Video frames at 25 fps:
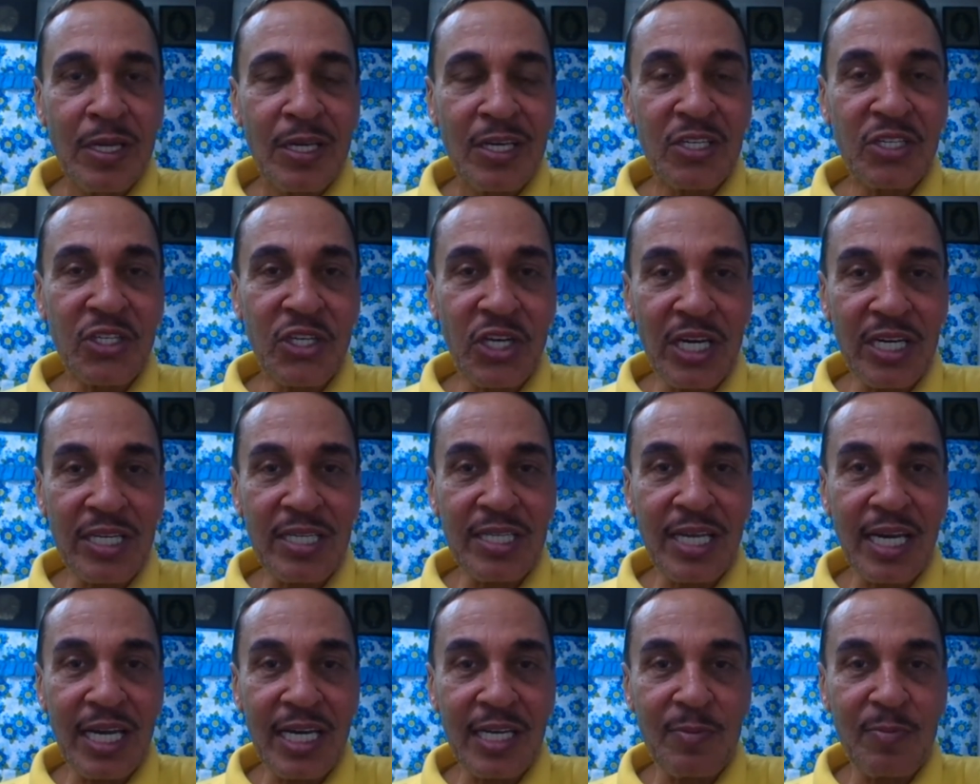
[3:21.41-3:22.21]
الشيء
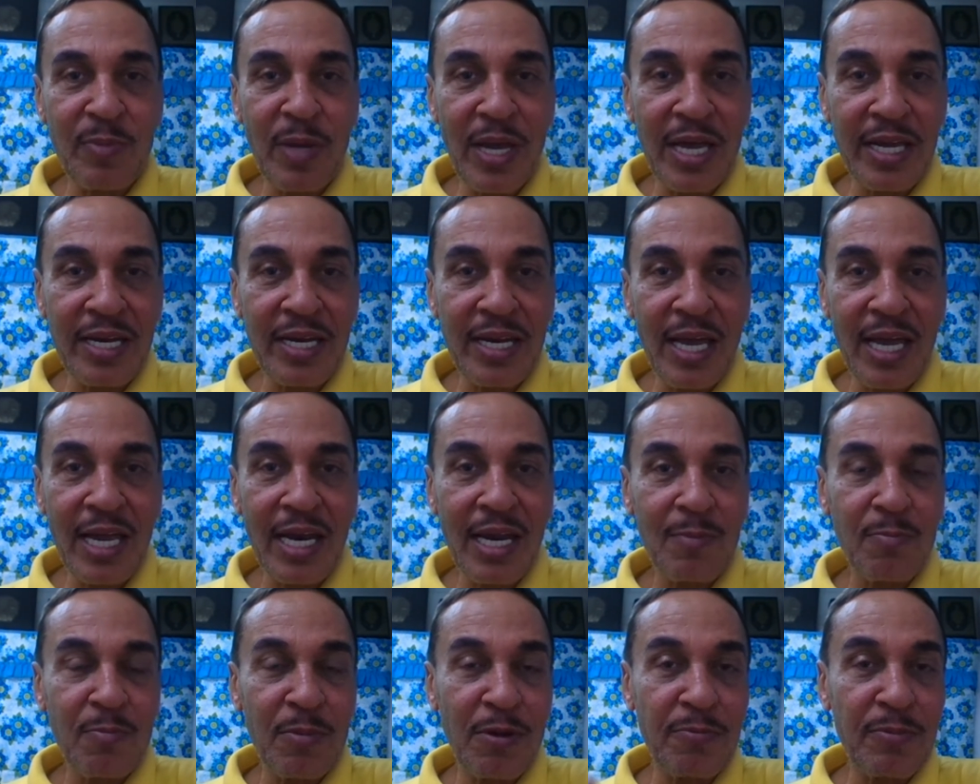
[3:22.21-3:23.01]
الثالث بقى أنها
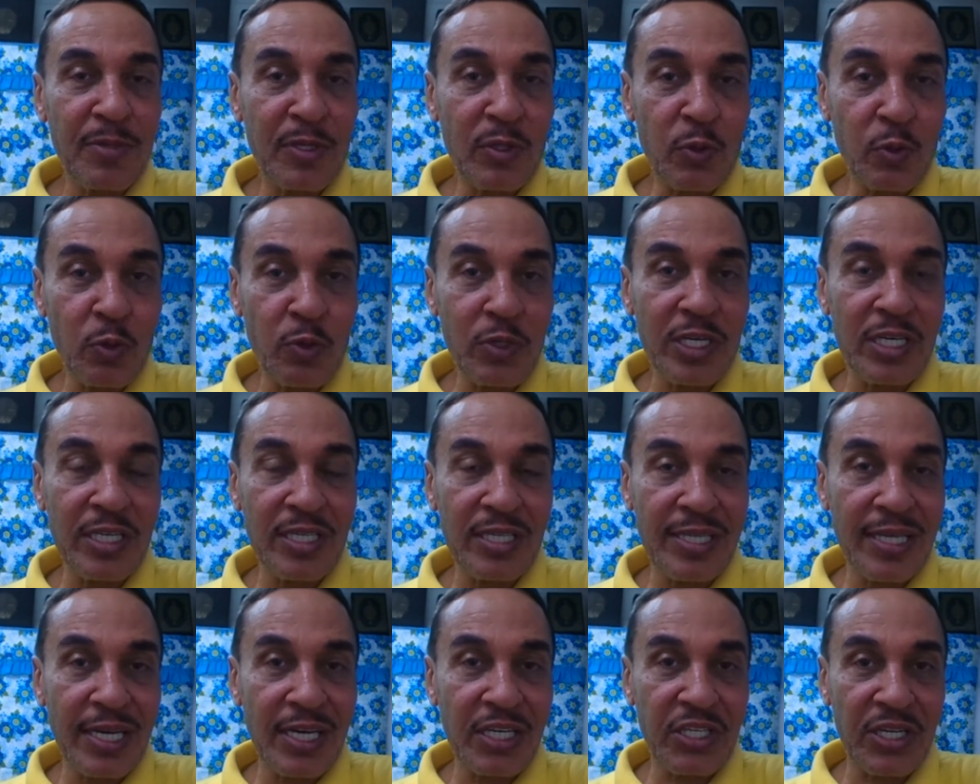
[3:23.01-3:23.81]
لما بتكون
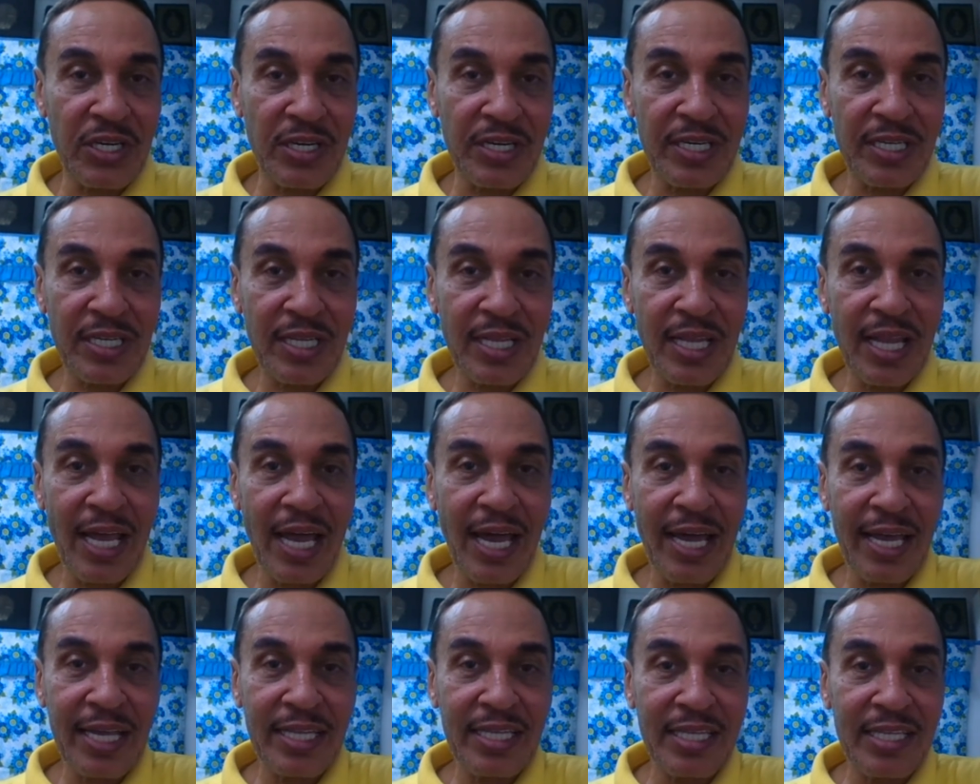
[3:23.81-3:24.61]
انتشرت
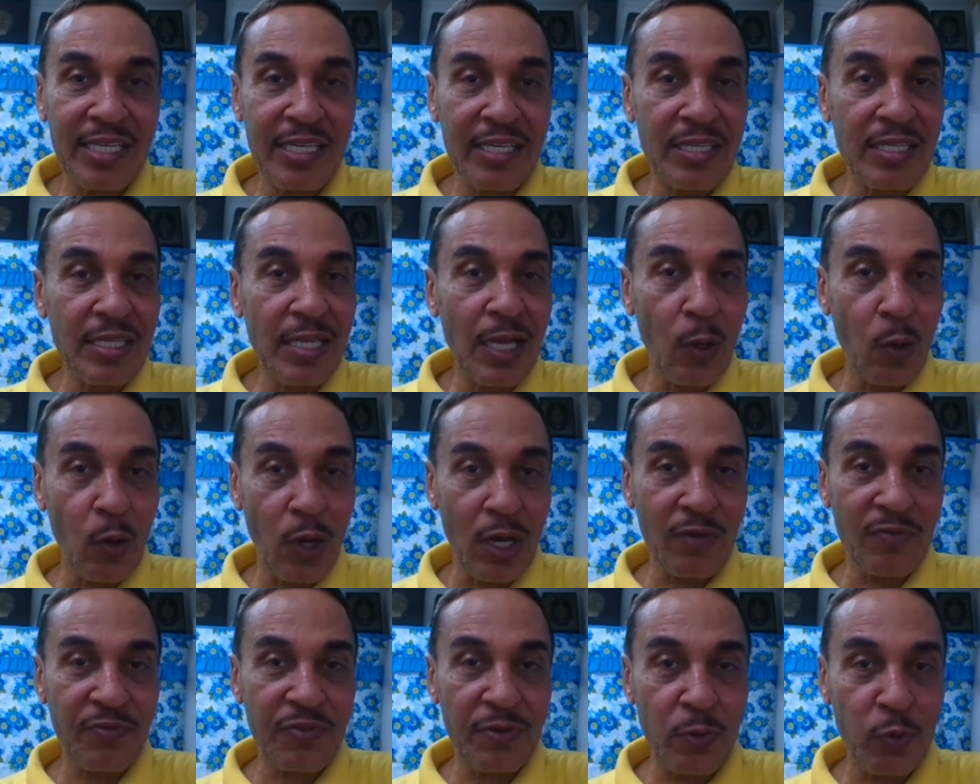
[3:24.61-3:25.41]
لحد
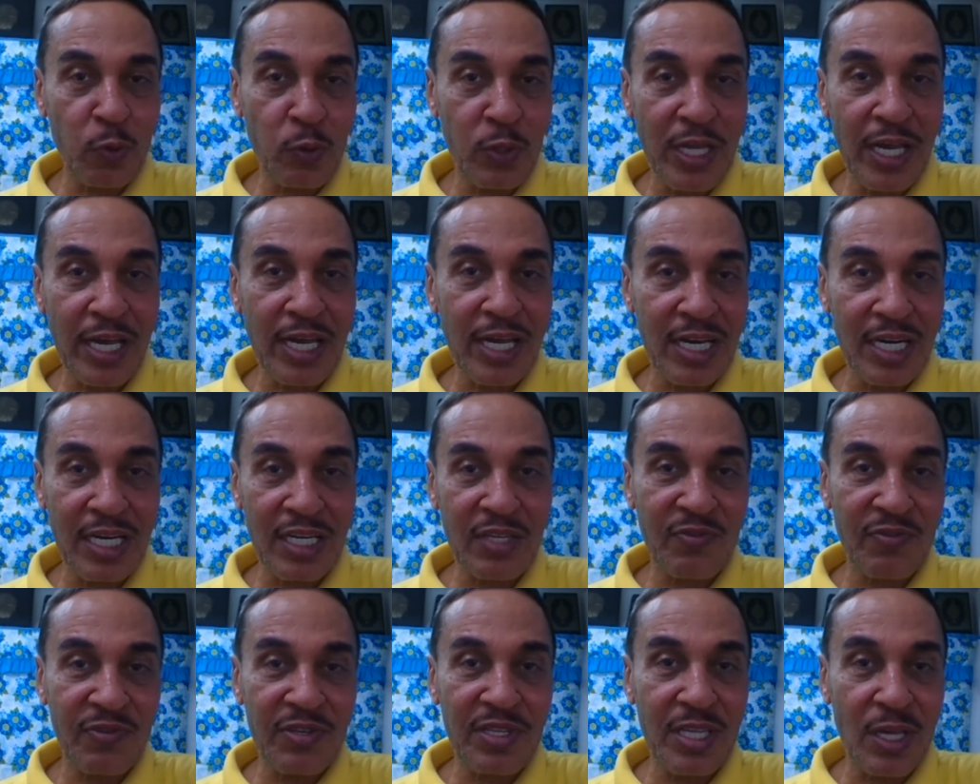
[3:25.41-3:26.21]
الضوافر
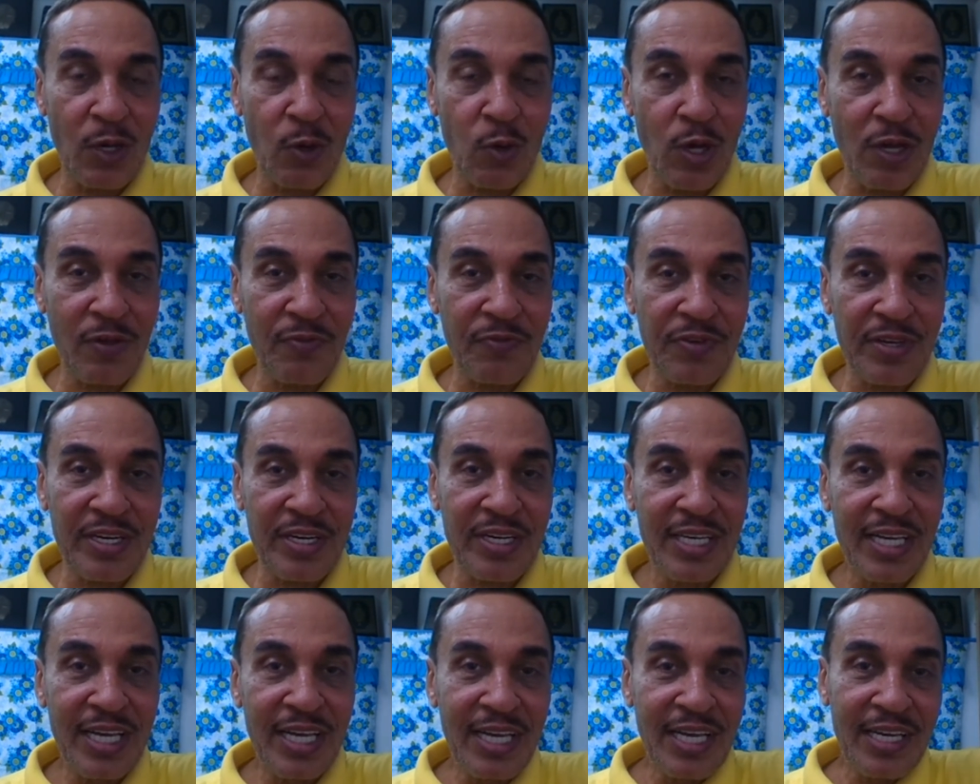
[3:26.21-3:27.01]
ودخلت في
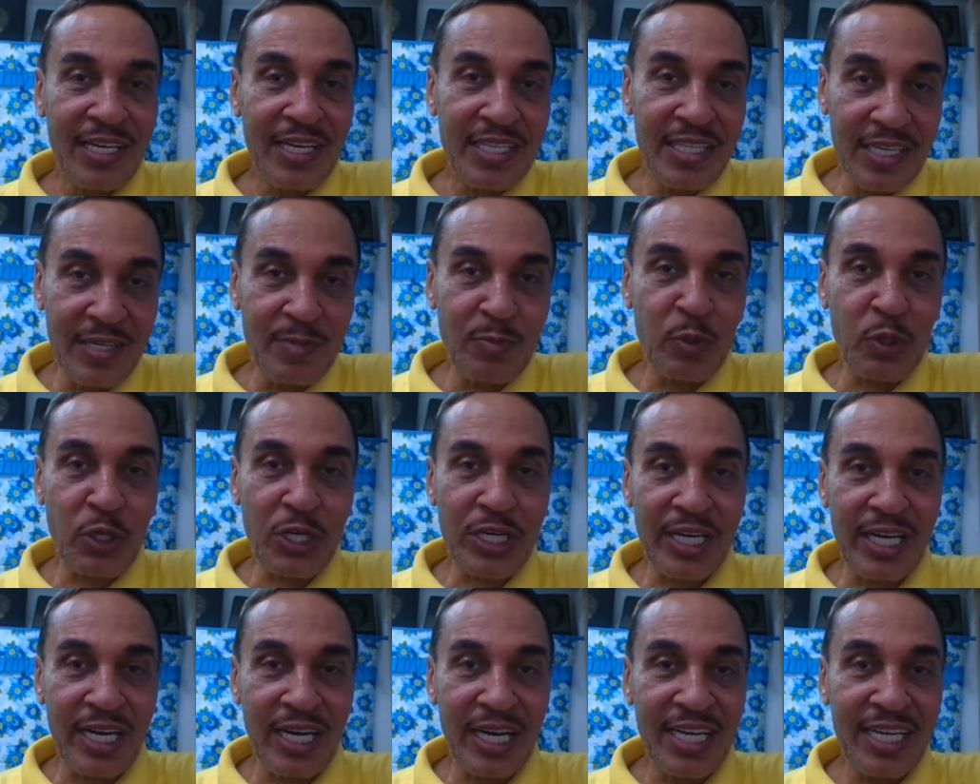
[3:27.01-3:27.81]
الضوافر دي
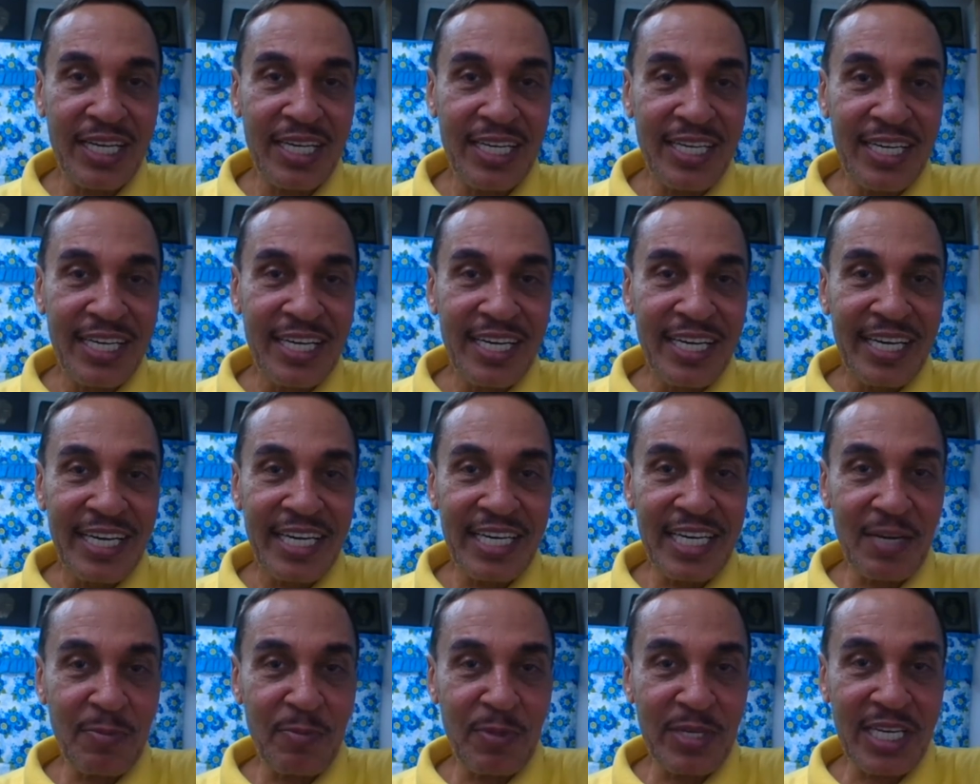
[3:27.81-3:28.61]
مشكلة
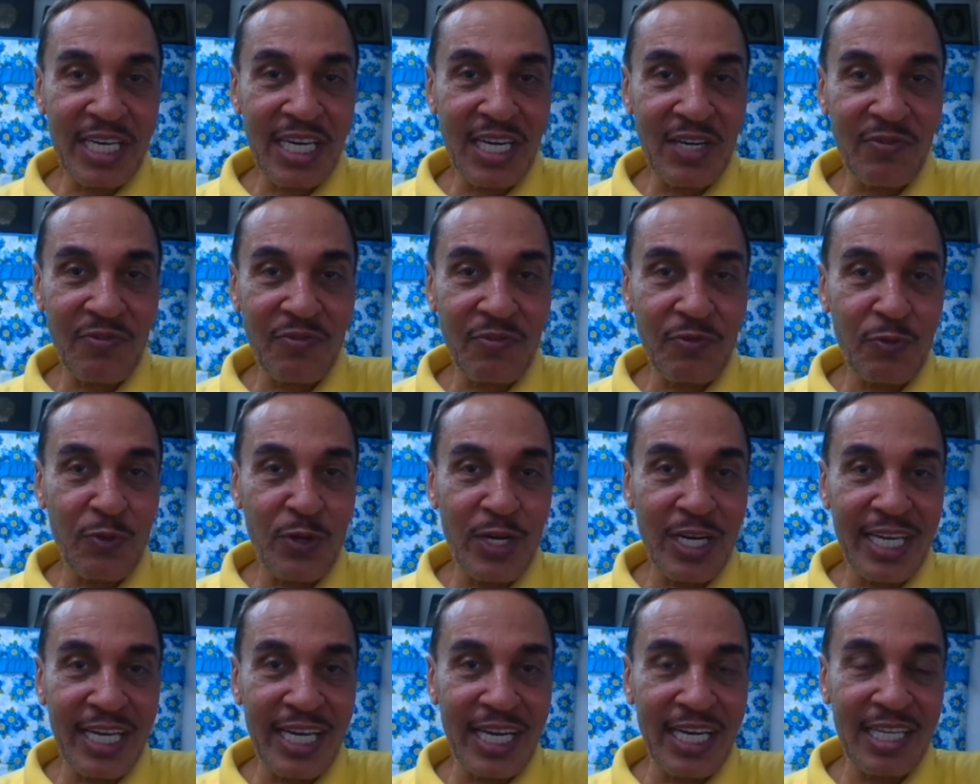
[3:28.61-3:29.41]
هي بتخف
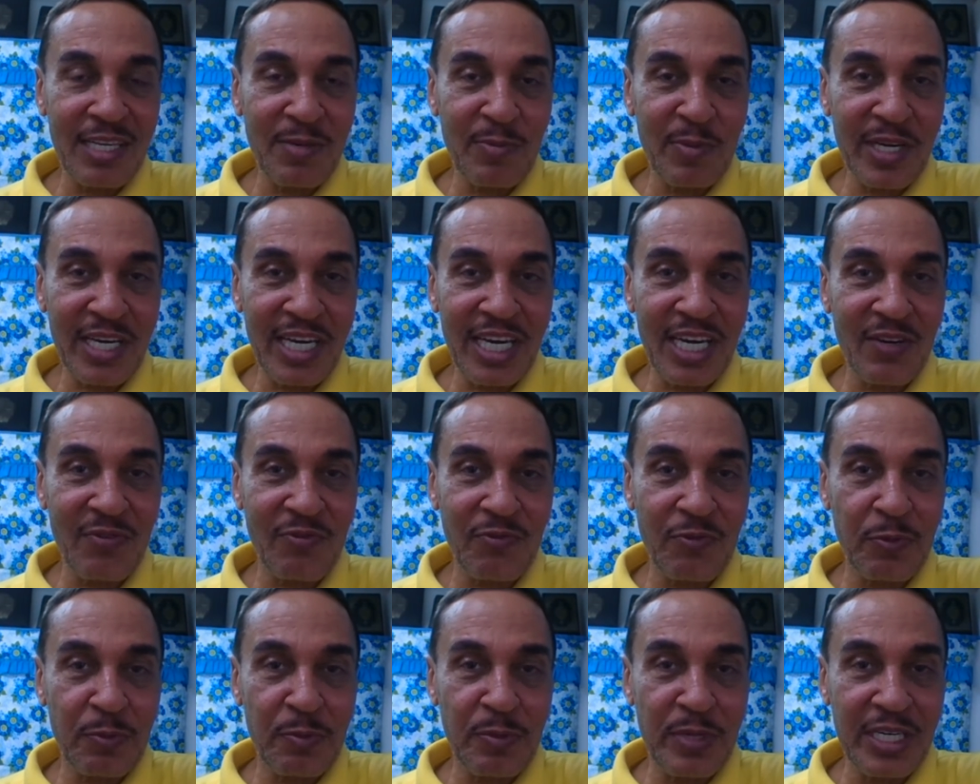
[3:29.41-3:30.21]
والجلد
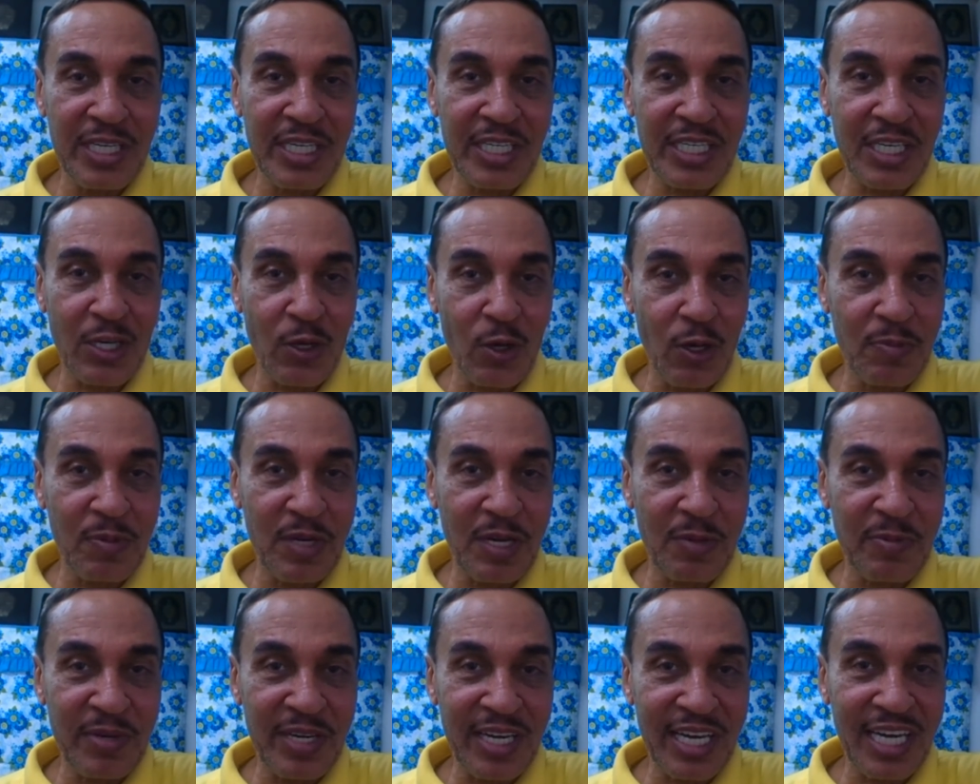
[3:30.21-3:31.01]
بيخف وبين
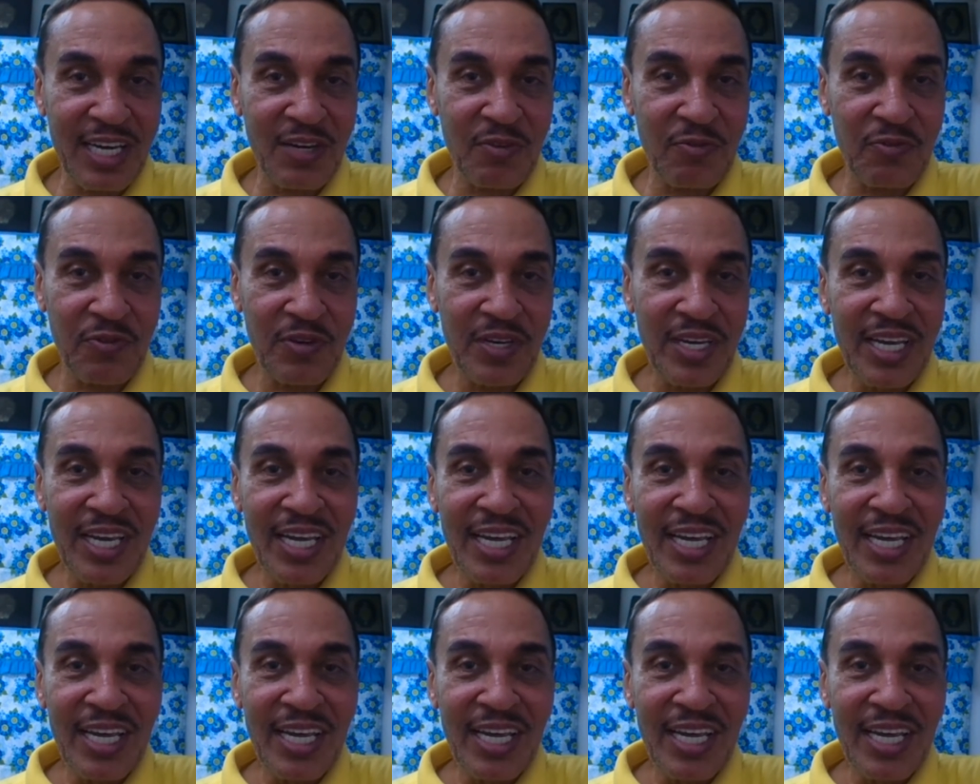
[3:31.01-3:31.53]
الصوابع بيخف